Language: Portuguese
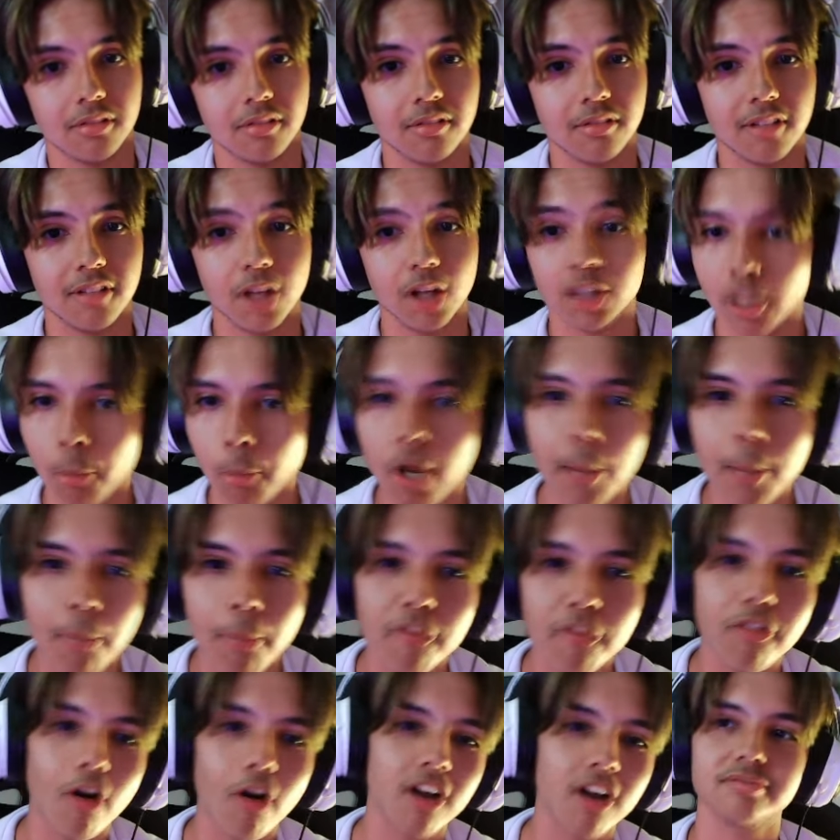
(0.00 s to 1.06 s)
Eu não morri pro
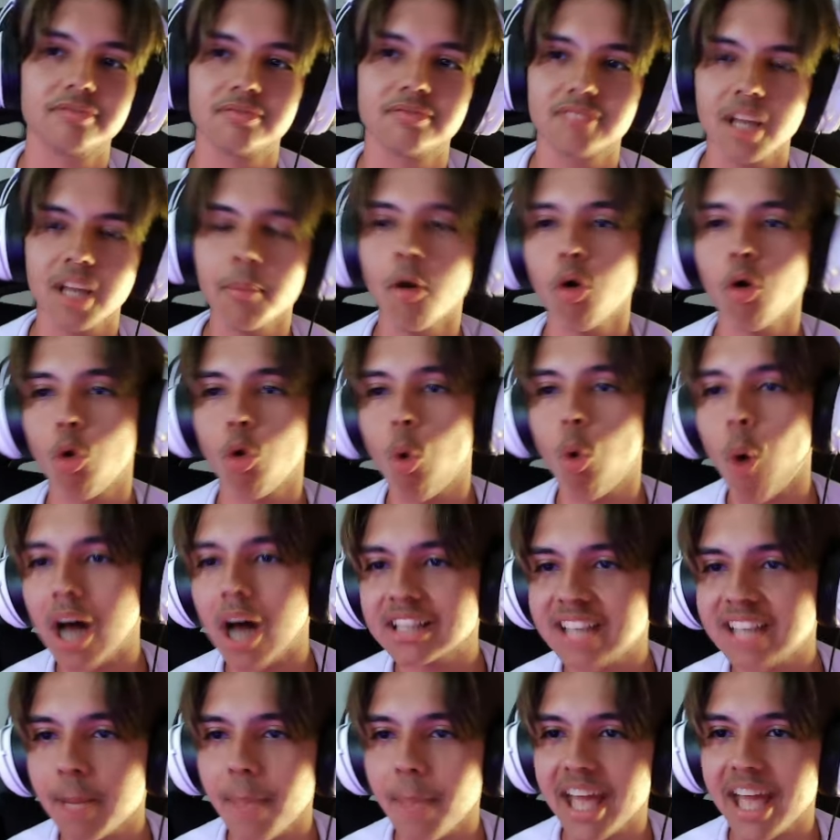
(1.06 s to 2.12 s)
Fox. Tá bom,
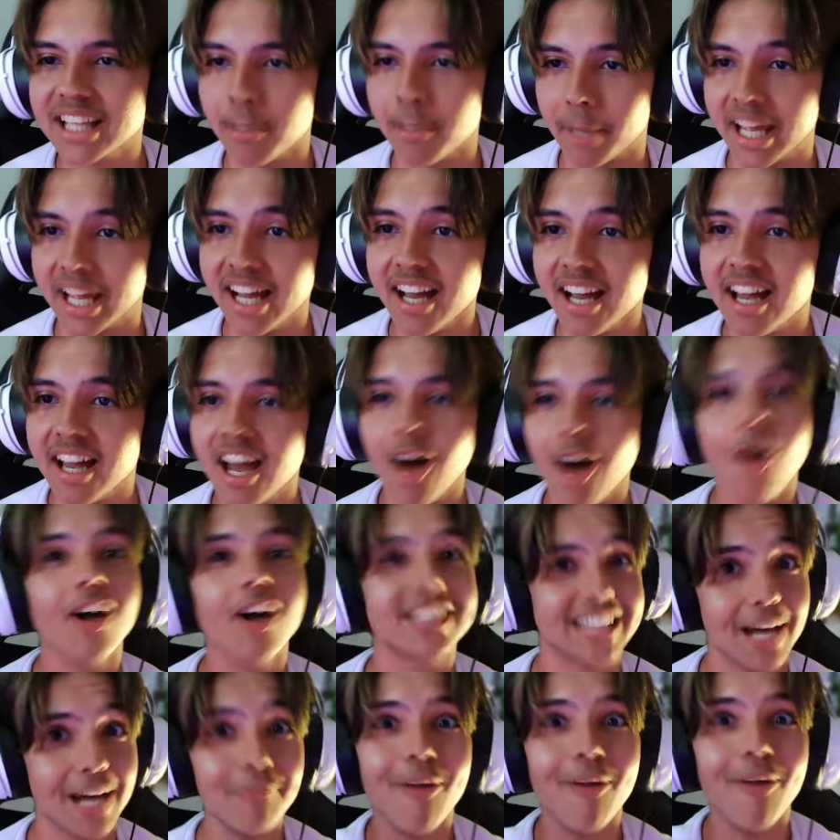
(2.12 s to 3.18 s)
4 e meia da manhã? Ô, oh,
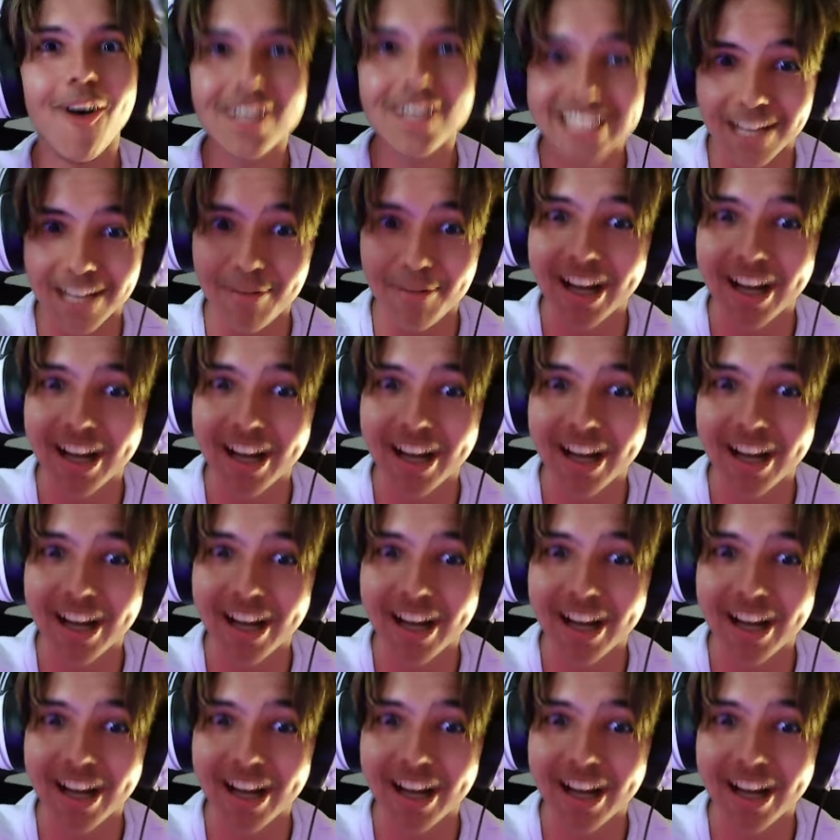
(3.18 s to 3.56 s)
tá bom, já é uma